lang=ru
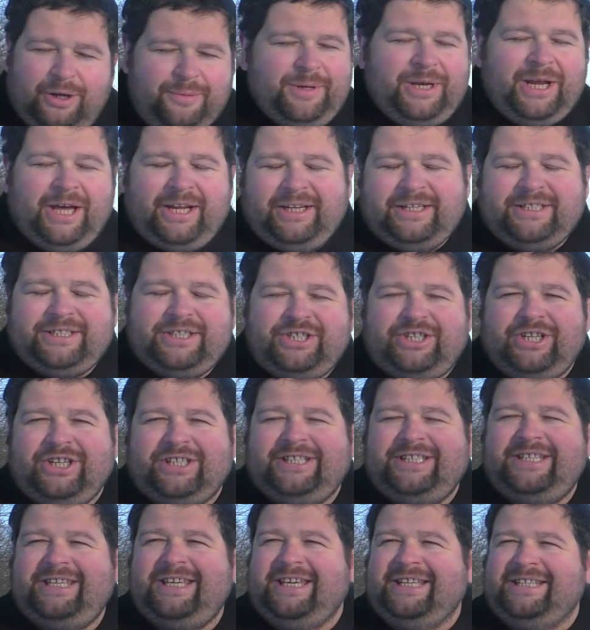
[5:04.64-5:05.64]
для меня она
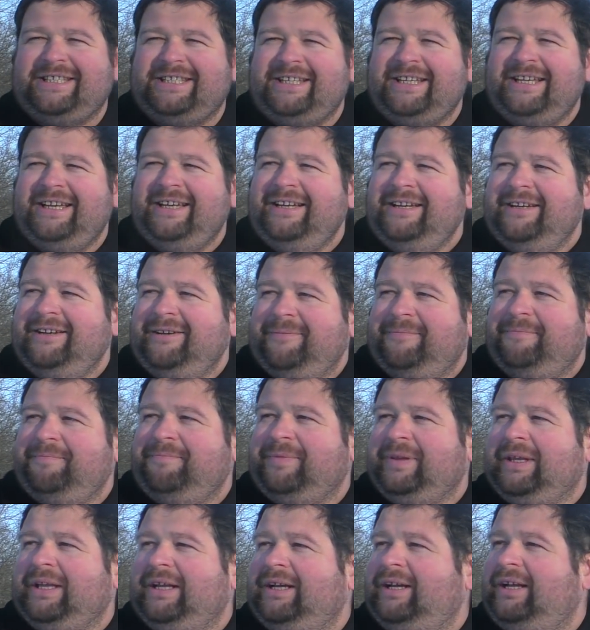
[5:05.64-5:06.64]
сейчас есть.
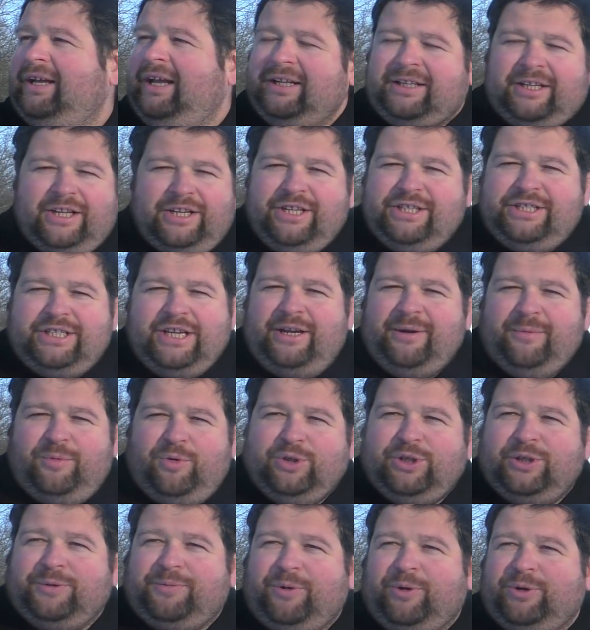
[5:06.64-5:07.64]
Э, эта неделя
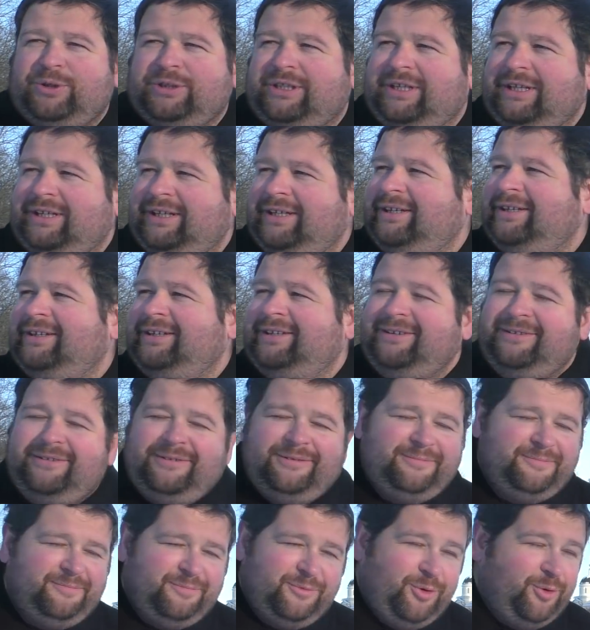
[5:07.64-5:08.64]
будет
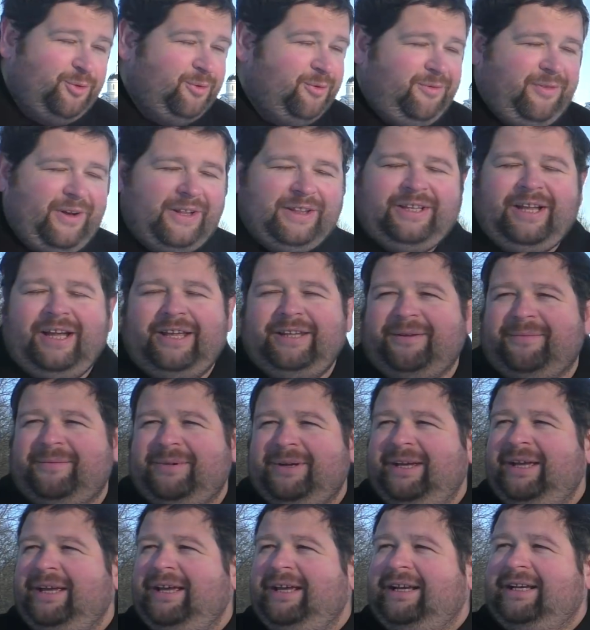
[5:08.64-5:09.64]
просто ну,
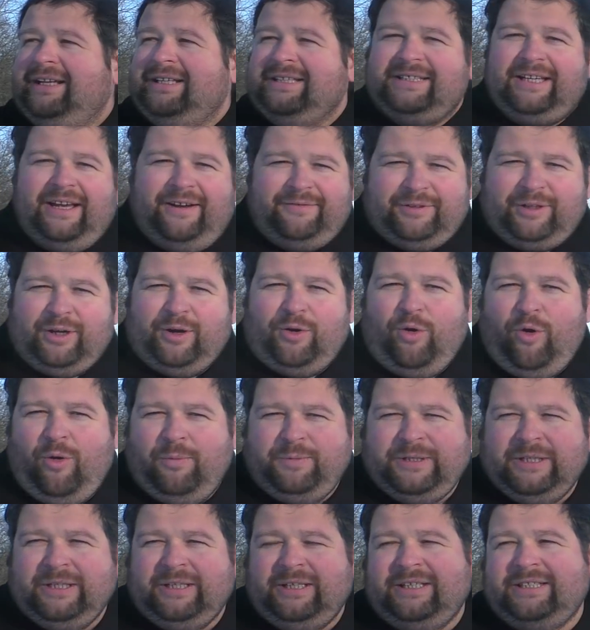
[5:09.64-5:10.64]
фонтаном. Завтра
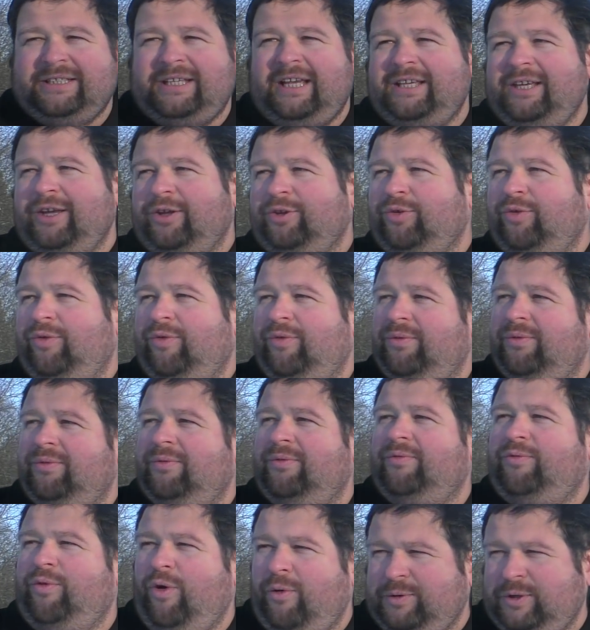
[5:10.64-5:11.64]
Оптина, заеду
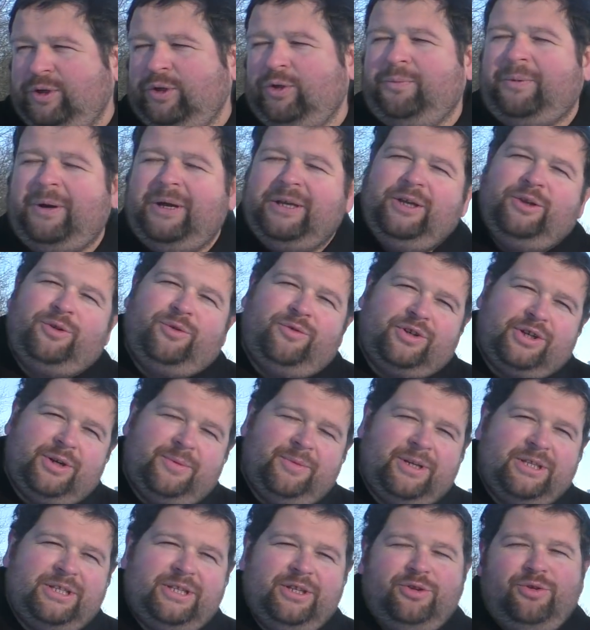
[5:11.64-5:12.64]
в Оптину поеду, в
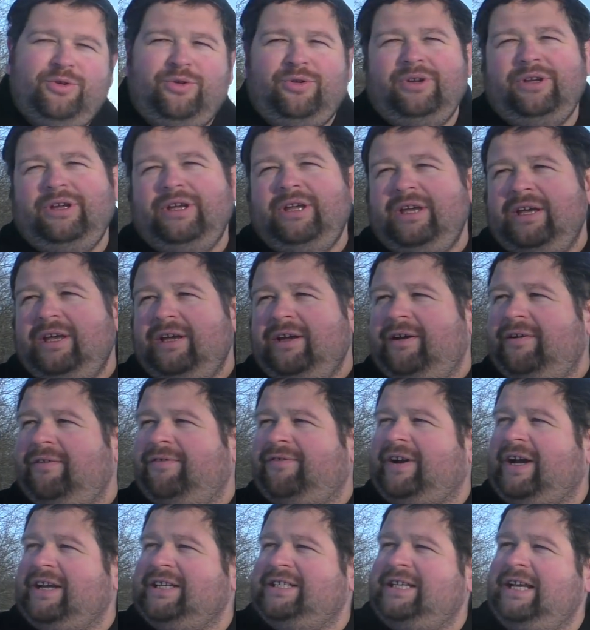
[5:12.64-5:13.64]
Шамардино,
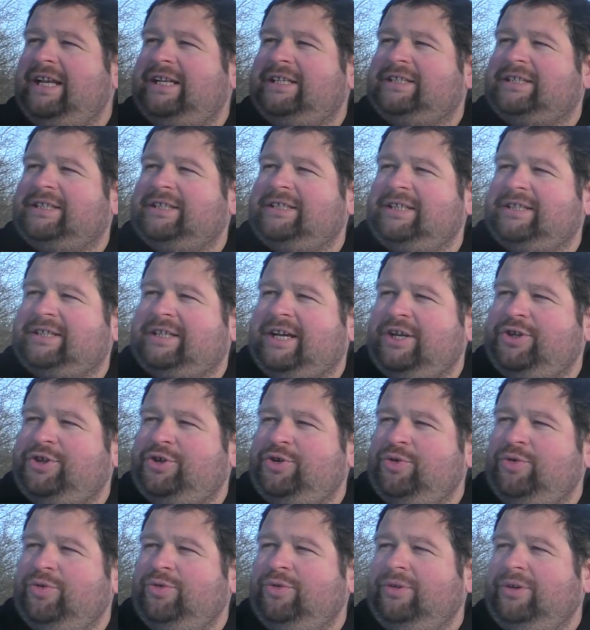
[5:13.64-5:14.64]
в Козельск
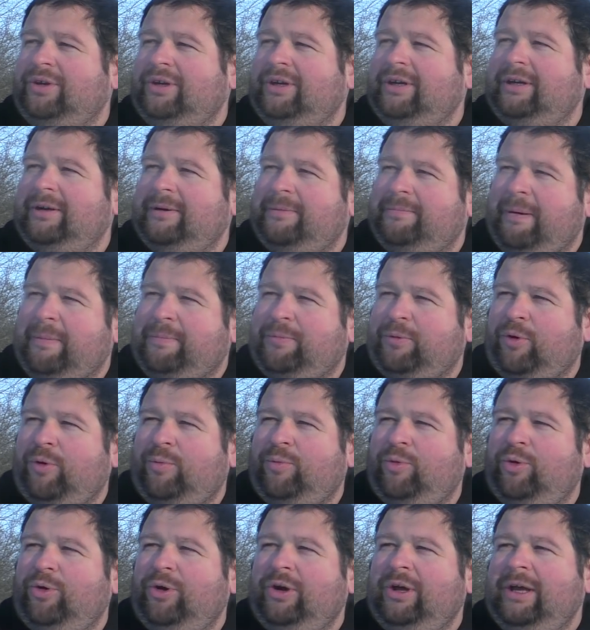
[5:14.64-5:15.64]
заскочу Сочи э,
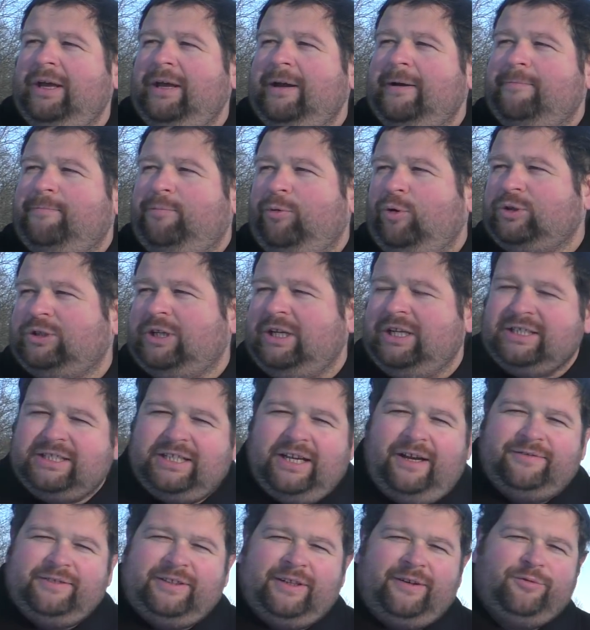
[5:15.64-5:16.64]
попробую,
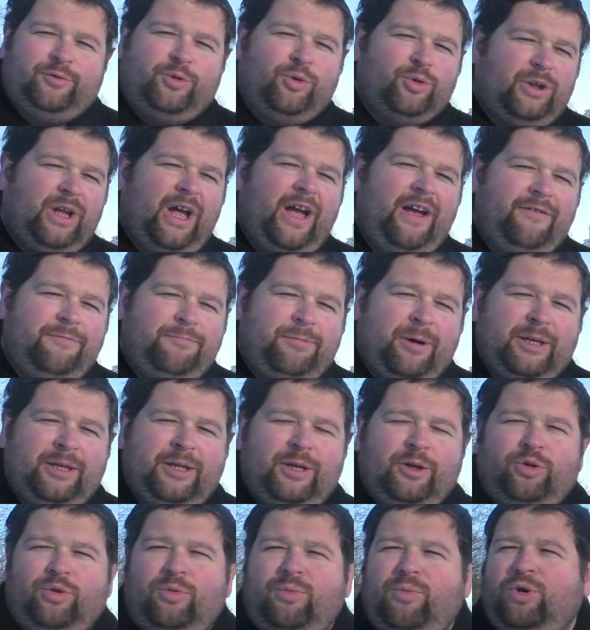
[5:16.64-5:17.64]
послезавтра в Тутаев
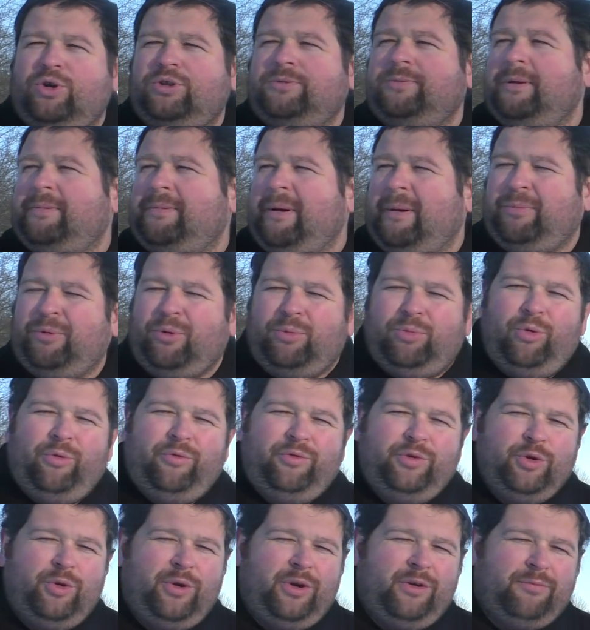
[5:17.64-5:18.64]
поеду, может быть,
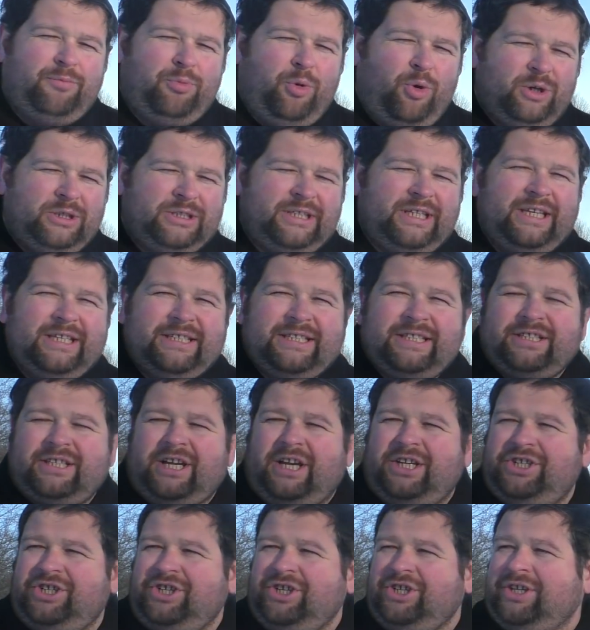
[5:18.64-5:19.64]
попробую в Юрьев Польский
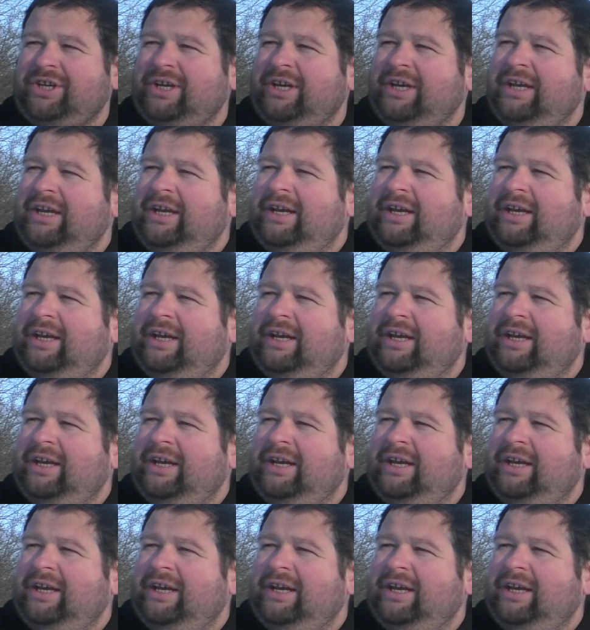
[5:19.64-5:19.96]
заскочить,